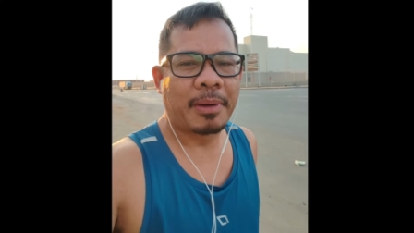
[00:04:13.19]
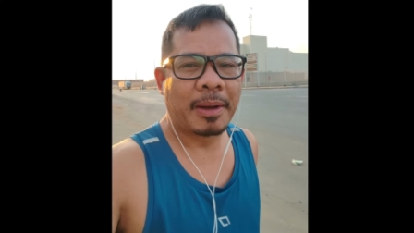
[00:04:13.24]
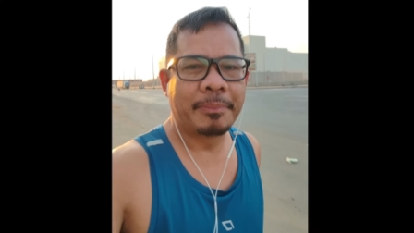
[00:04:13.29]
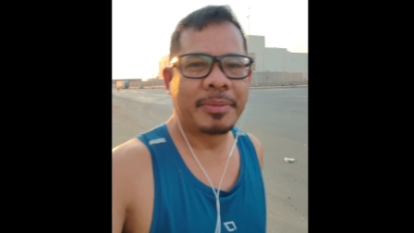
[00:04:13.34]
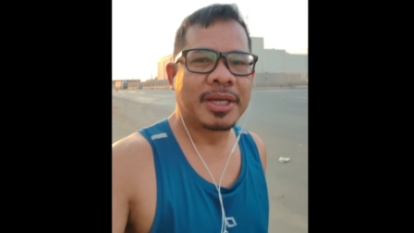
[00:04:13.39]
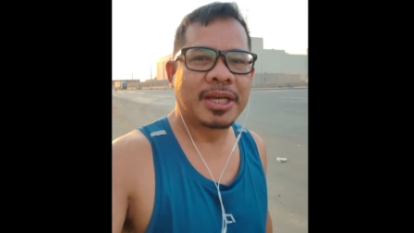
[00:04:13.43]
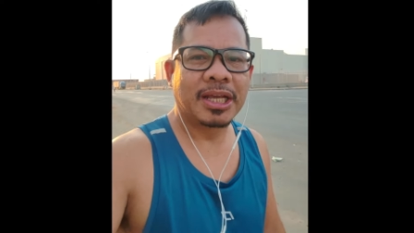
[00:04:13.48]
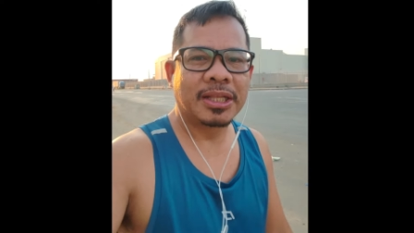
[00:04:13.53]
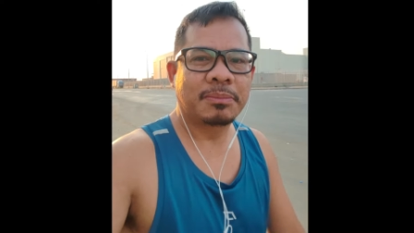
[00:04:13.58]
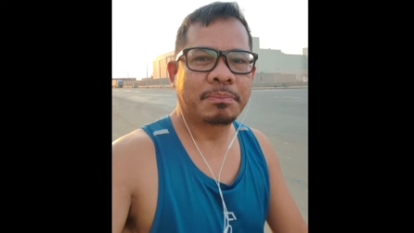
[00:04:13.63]

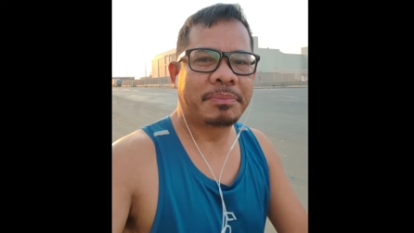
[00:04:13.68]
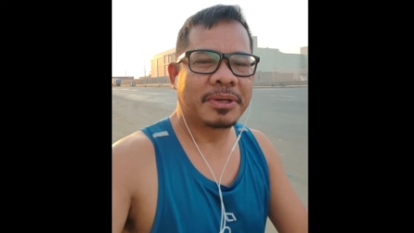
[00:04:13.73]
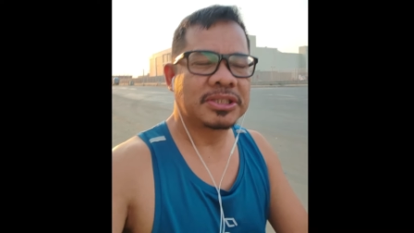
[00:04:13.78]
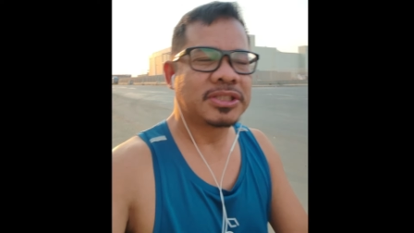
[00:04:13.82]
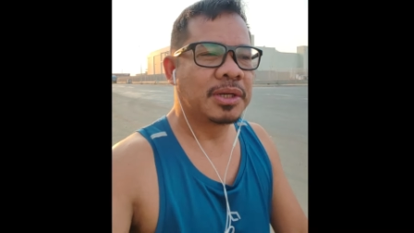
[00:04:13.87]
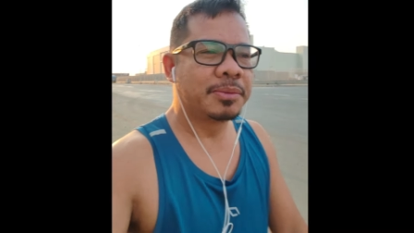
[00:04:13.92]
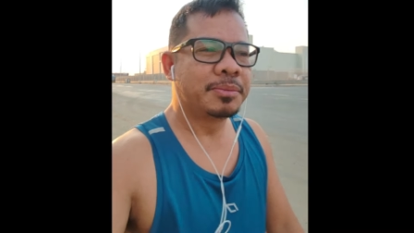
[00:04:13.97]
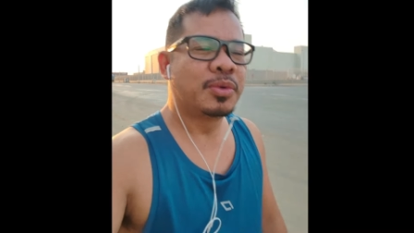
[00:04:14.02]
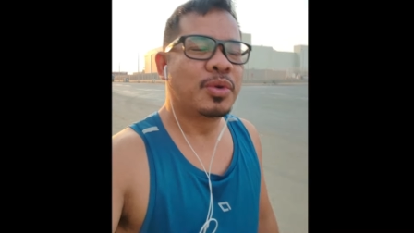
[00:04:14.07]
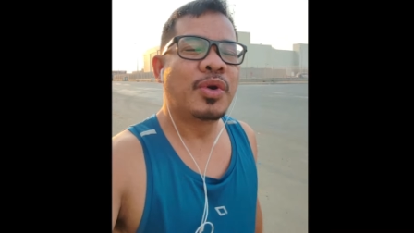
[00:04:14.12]
pabigat pa
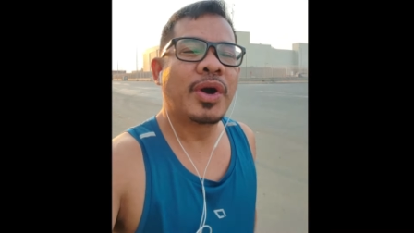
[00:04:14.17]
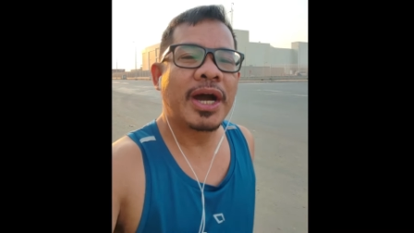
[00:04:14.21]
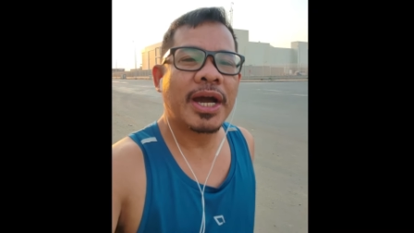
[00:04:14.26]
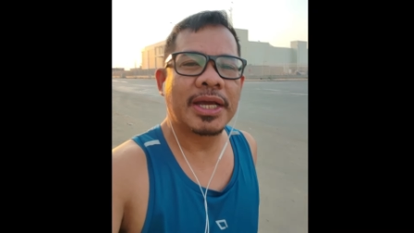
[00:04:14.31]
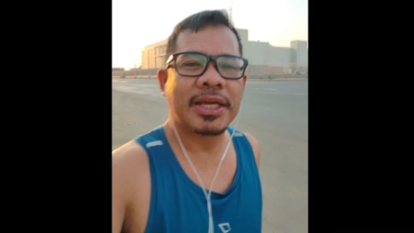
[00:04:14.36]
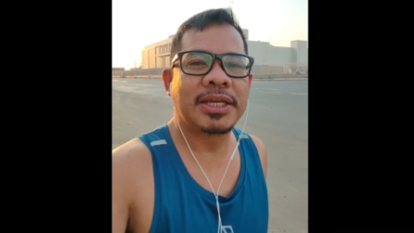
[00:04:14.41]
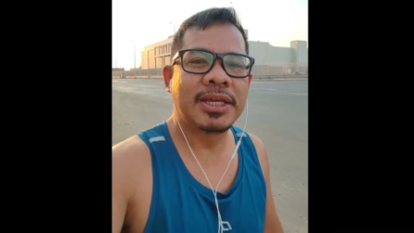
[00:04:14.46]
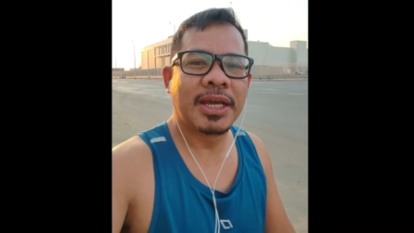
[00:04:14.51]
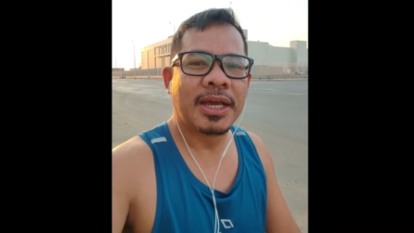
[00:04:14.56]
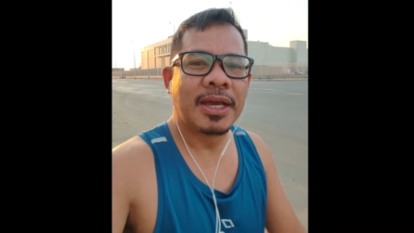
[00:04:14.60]
sa
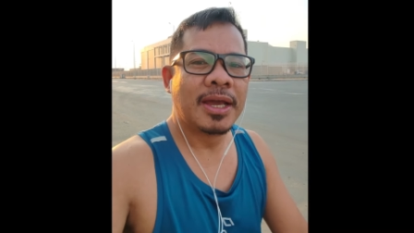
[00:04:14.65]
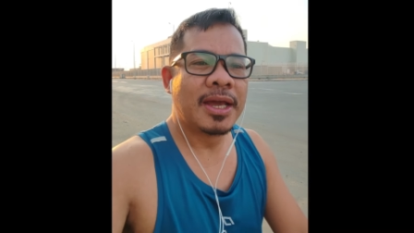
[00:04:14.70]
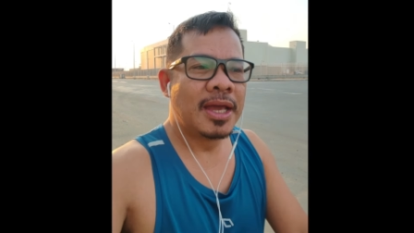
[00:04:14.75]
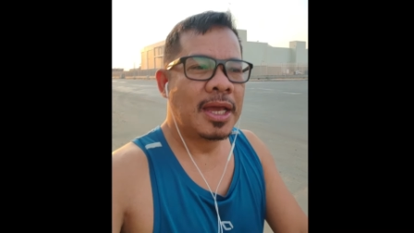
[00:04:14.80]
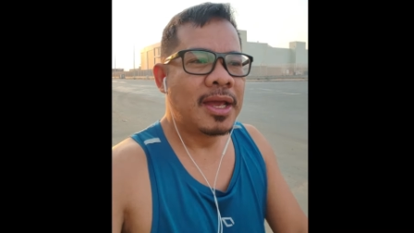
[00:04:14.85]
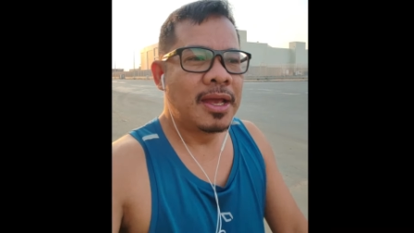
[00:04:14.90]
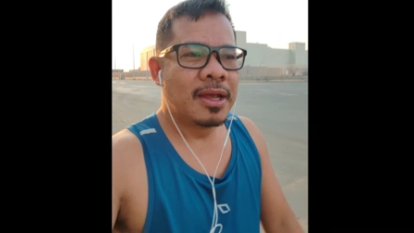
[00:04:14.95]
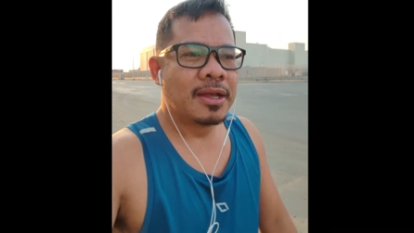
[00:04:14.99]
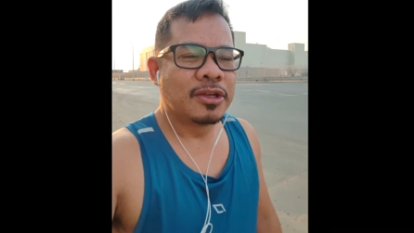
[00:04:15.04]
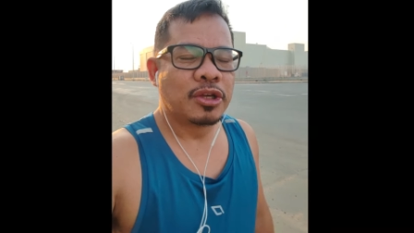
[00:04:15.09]
buhay.
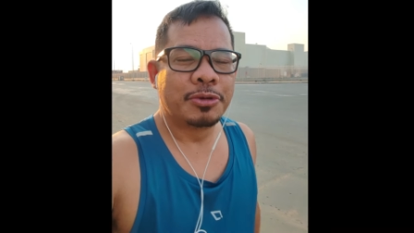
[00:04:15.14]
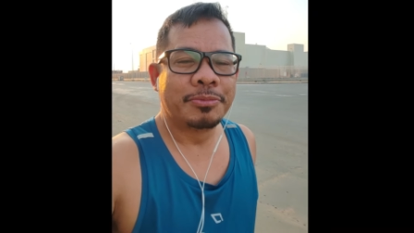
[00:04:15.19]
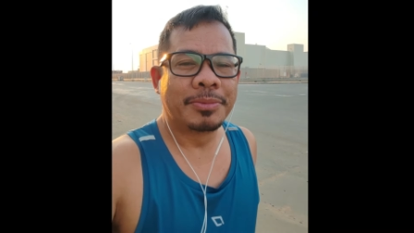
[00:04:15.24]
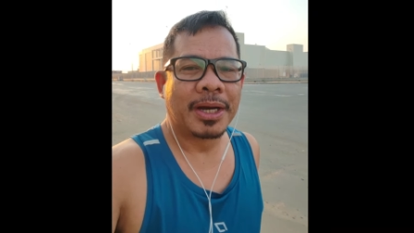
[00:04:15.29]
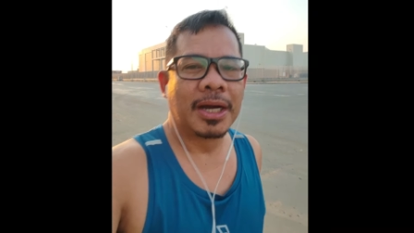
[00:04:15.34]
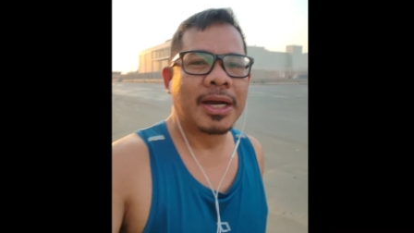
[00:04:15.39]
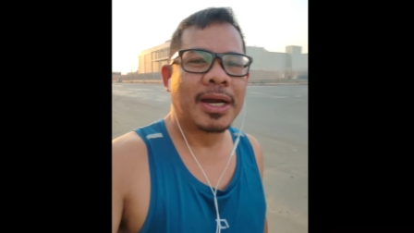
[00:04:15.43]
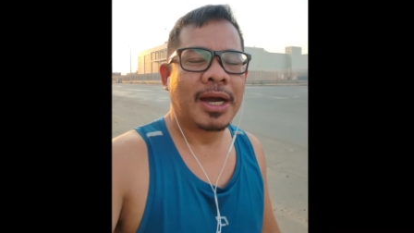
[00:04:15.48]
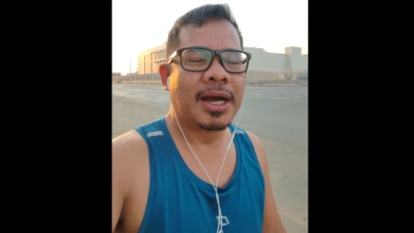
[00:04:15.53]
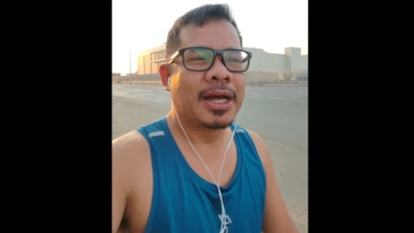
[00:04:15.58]

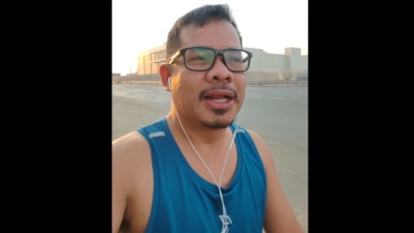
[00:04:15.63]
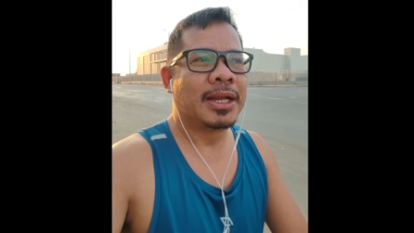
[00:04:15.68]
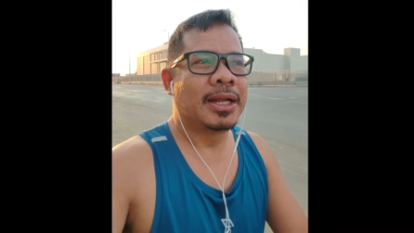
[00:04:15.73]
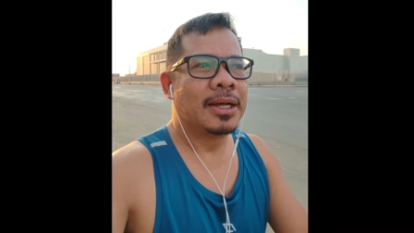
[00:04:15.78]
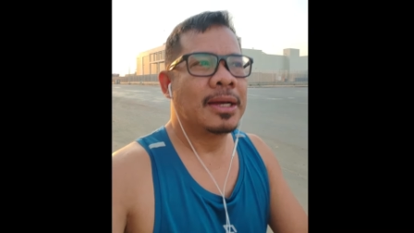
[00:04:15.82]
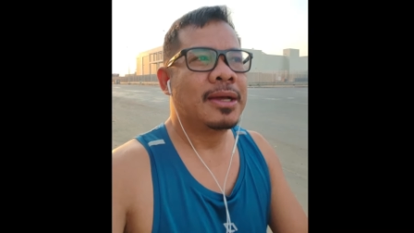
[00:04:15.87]
Yung mga